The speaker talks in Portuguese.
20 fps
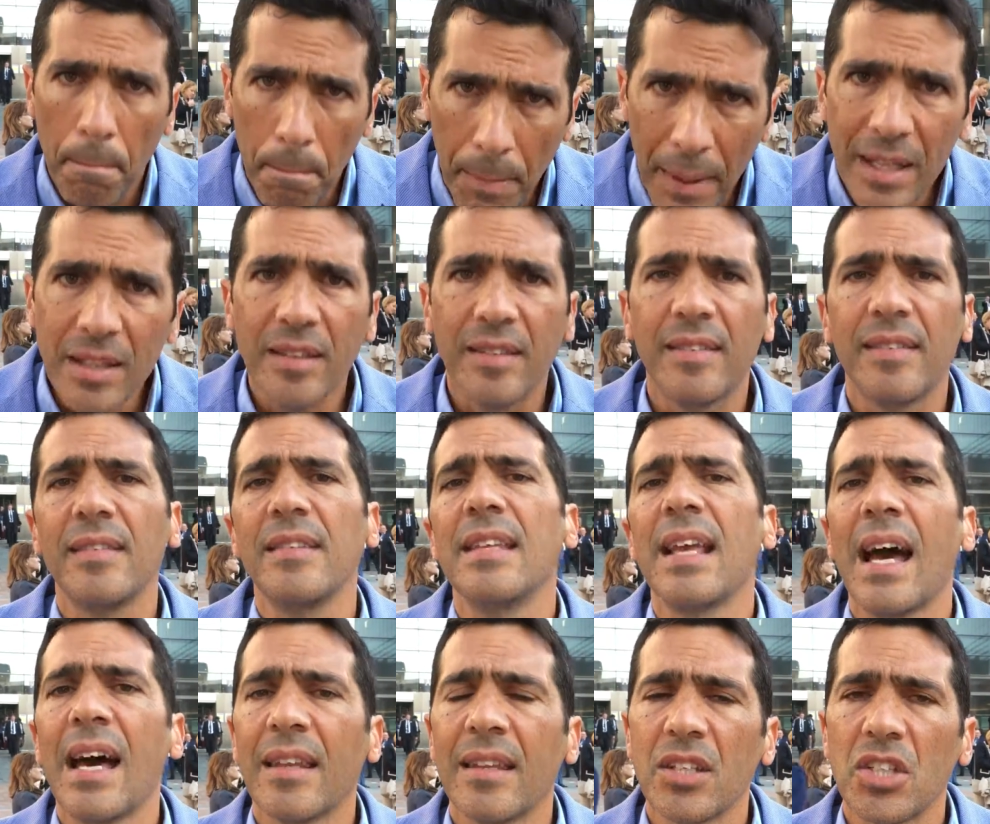bem
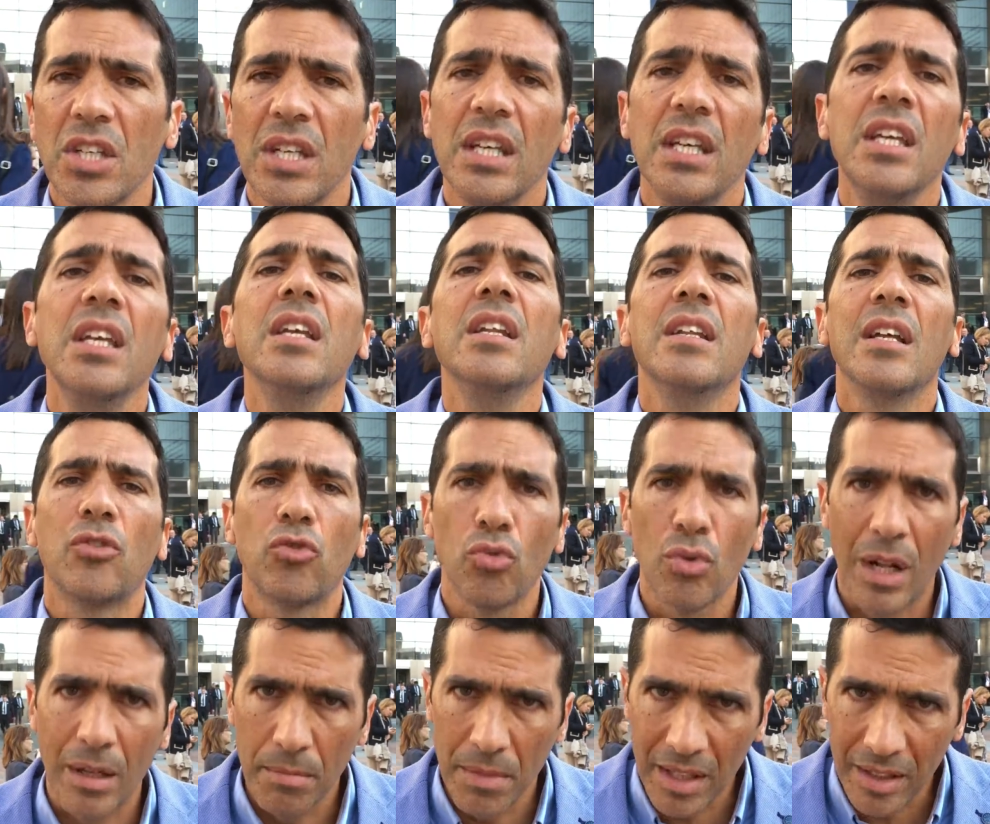desenhadas e
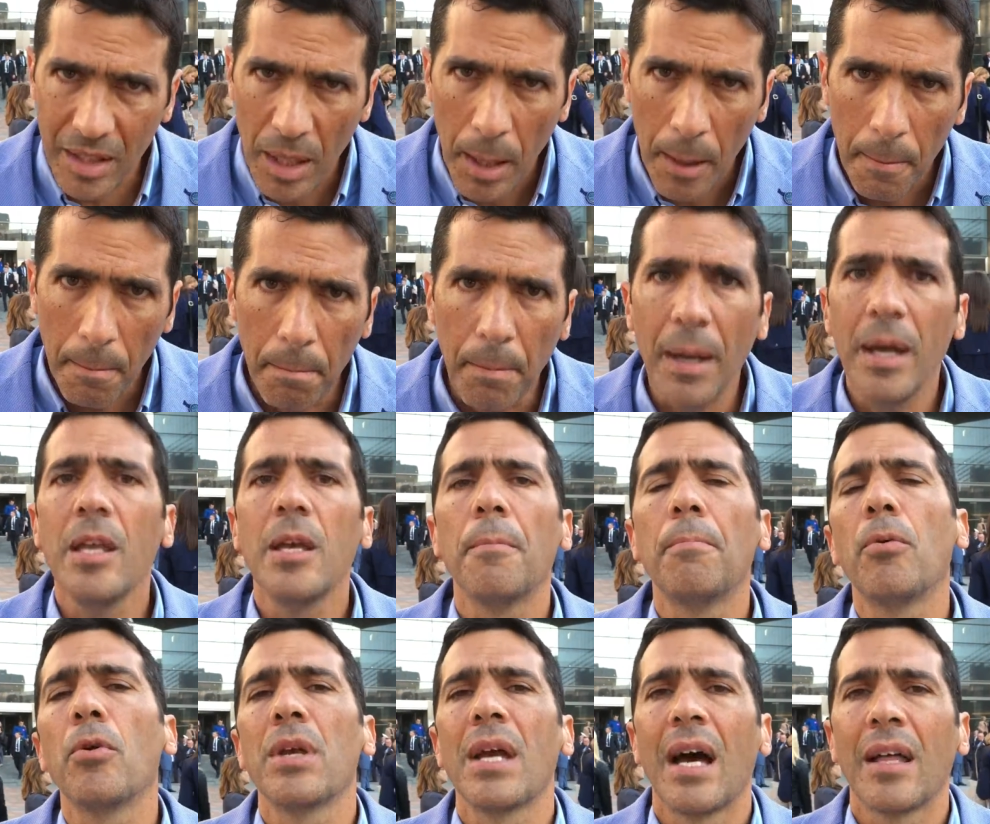naturalmente bem
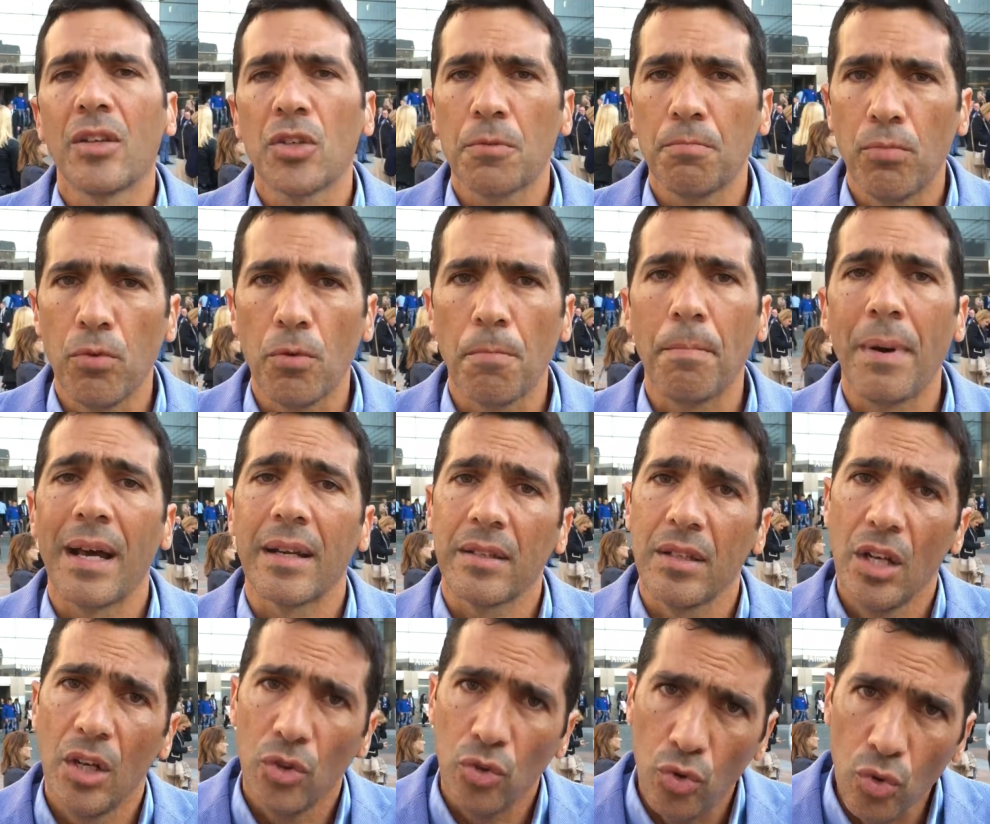apoiadas por parte
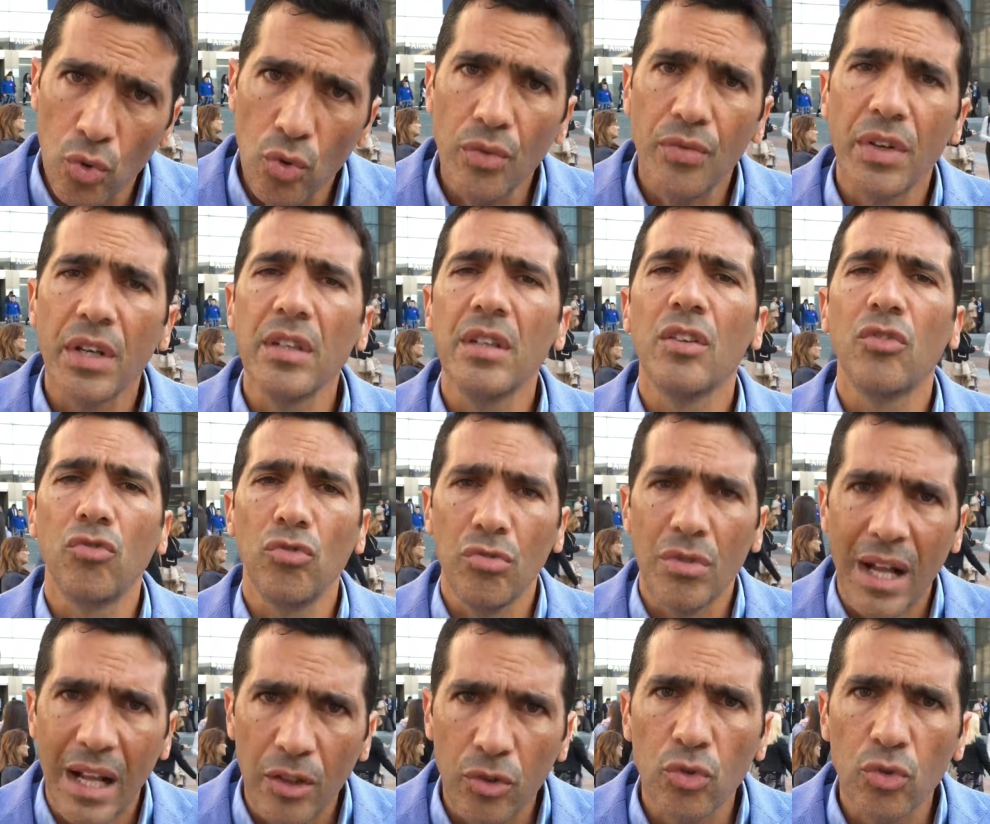do Governo Nacional,